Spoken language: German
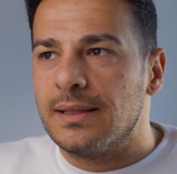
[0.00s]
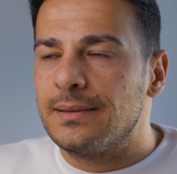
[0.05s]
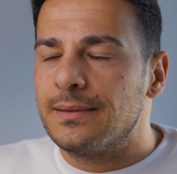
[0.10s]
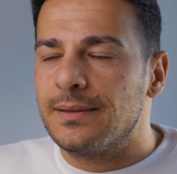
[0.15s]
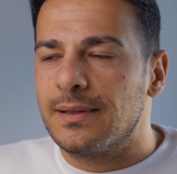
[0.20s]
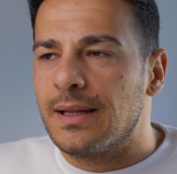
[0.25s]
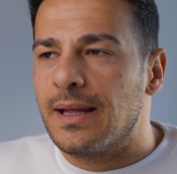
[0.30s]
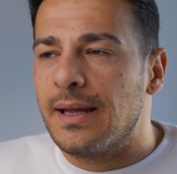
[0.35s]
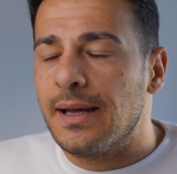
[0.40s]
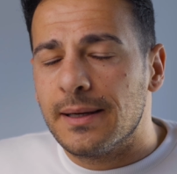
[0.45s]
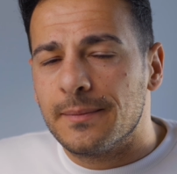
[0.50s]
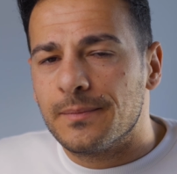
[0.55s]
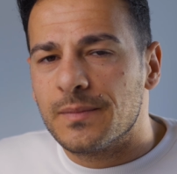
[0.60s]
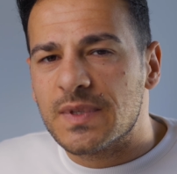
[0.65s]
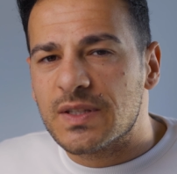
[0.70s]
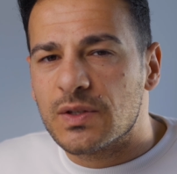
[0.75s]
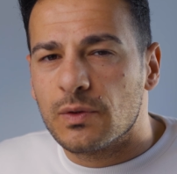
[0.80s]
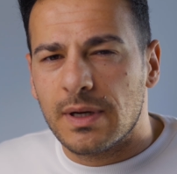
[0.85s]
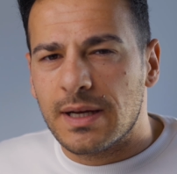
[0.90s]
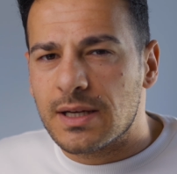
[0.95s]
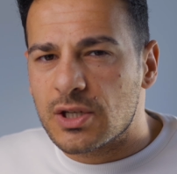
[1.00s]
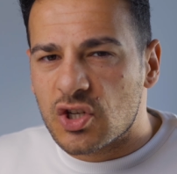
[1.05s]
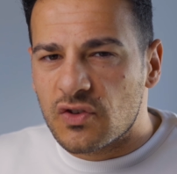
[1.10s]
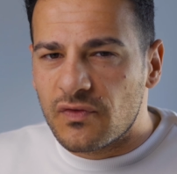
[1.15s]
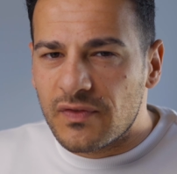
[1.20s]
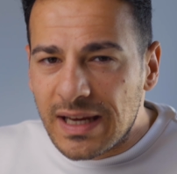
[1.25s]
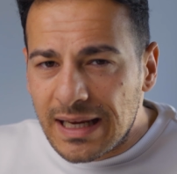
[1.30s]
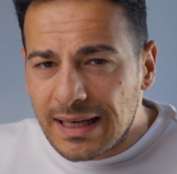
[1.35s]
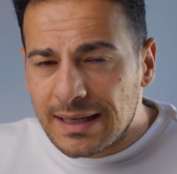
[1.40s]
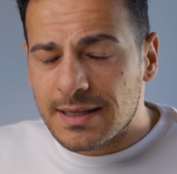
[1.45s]
naja, so
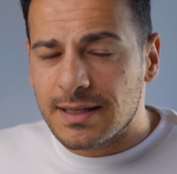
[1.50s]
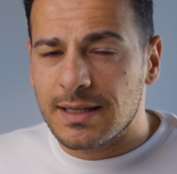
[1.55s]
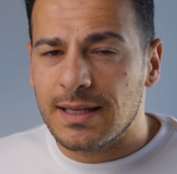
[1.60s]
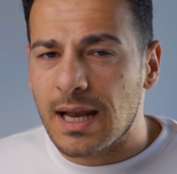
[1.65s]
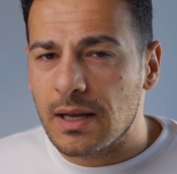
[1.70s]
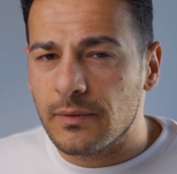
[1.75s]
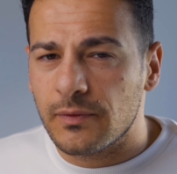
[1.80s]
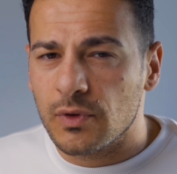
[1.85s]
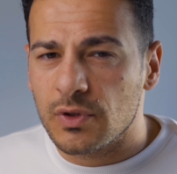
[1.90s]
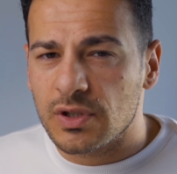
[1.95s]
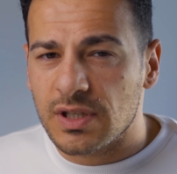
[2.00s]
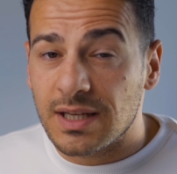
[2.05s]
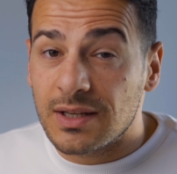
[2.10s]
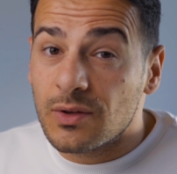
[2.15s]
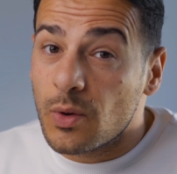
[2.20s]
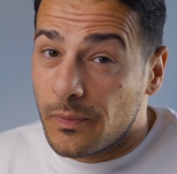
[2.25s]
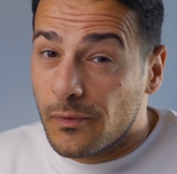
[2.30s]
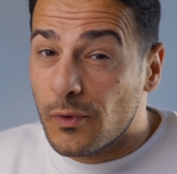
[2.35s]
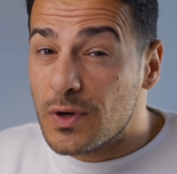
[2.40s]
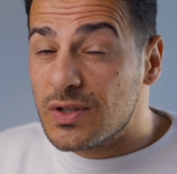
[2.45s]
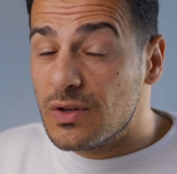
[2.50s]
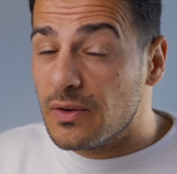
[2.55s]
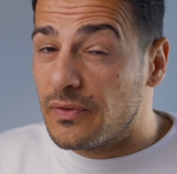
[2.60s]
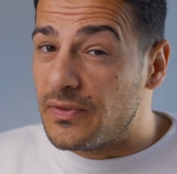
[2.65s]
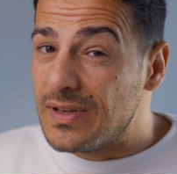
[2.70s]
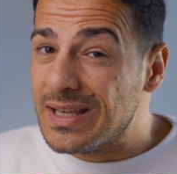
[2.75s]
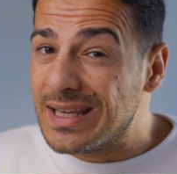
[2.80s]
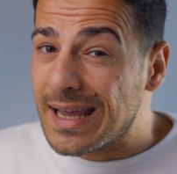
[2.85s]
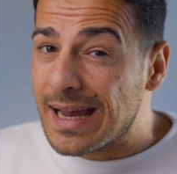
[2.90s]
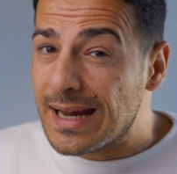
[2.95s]
erschwinglich in Anführungsstrichen, obwohl es noch
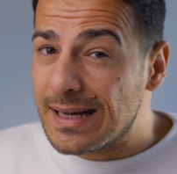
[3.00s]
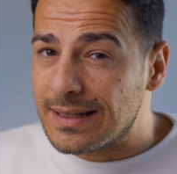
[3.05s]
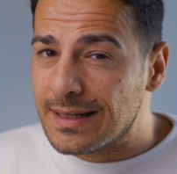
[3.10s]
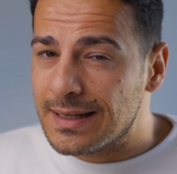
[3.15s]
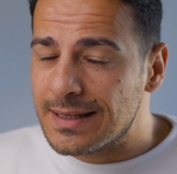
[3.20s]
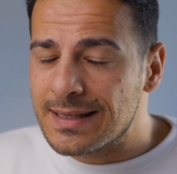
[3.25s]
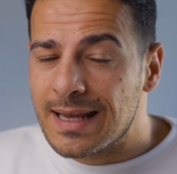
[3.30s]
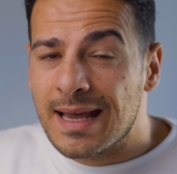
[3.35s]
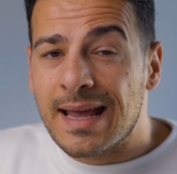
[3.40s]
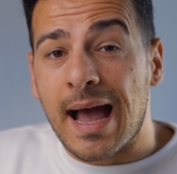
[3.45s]
viel Geld ist,